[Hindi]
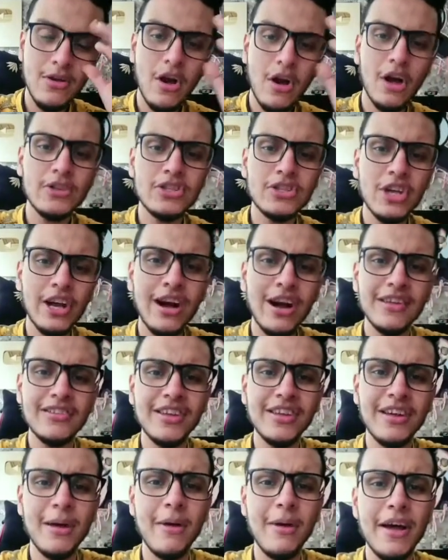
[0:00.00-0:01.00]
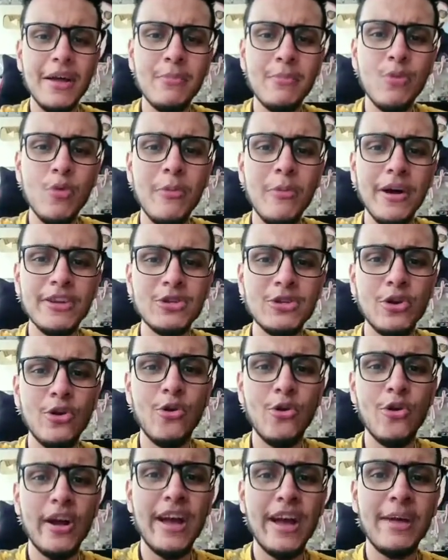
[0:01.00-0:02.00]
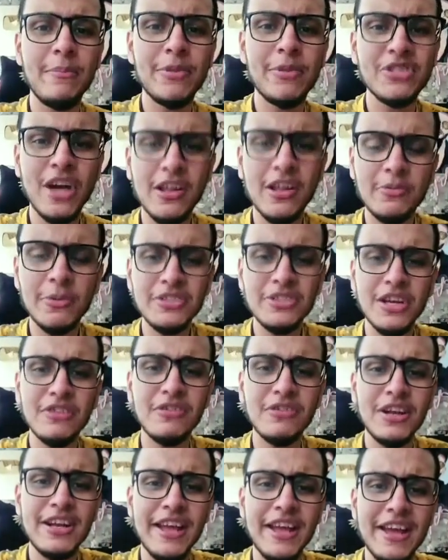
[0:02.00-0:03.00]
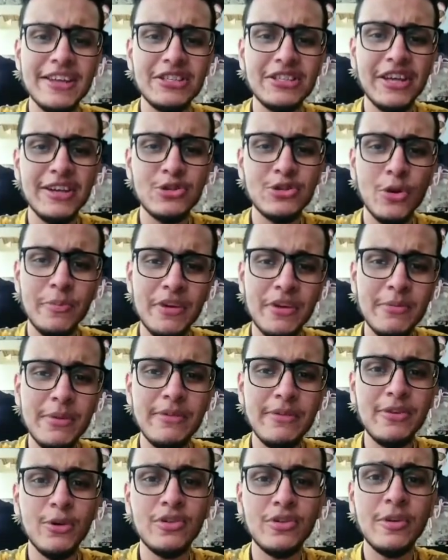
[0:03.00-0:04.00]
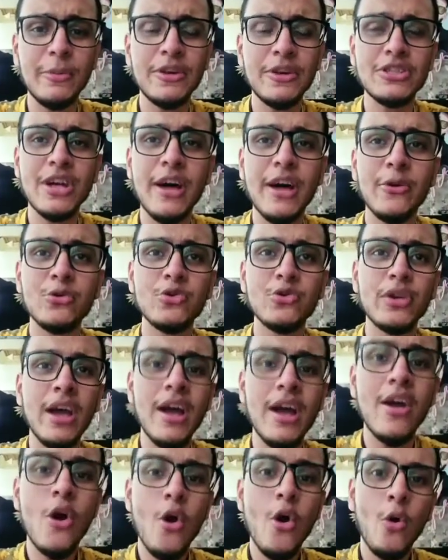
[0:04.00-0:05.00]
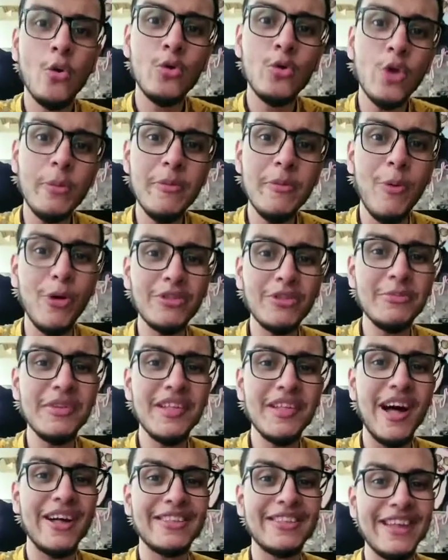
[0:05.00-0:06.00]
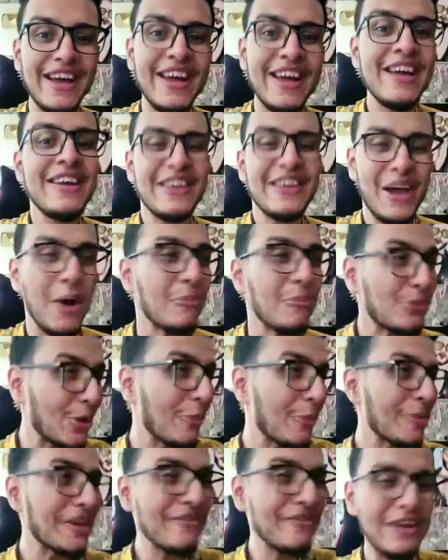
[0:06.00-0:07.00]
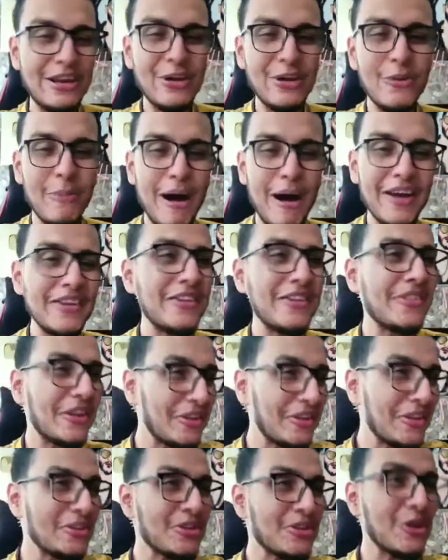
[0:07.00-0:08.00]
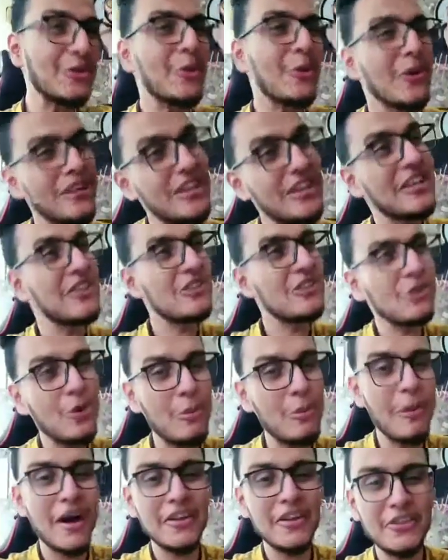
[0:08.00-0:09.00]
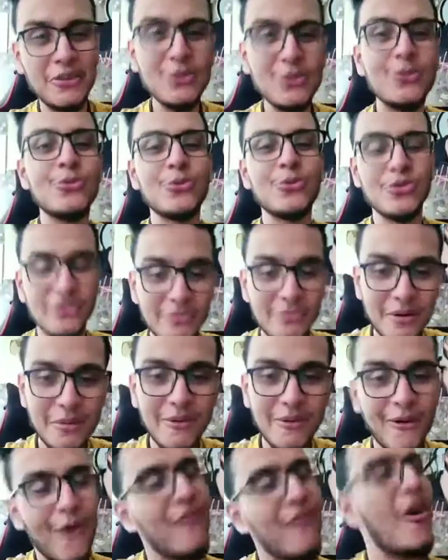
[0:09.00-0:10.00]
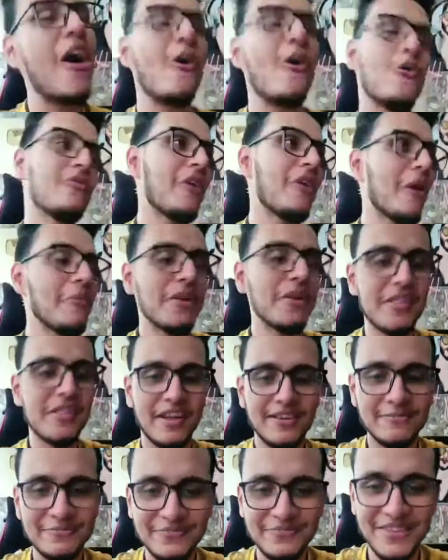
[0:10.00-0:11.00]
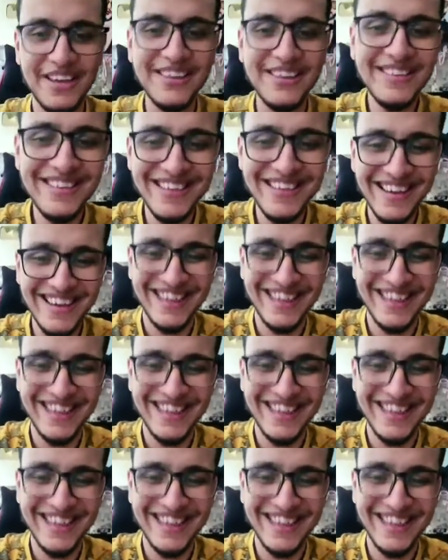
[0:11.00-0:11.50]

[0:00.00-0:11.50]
अच्छे खासे हमारे बूमर जो लोग हैं पचास पचास वाली एज के जो अपनी बीवियों से परेशान हो चुके हैं उनको भी बहुत मजा आता है कि हम तो अपनी वाली को मार नहीं सकते चल कोई नहीं इसी को मार दे तू उसी में वाह अमेजिंग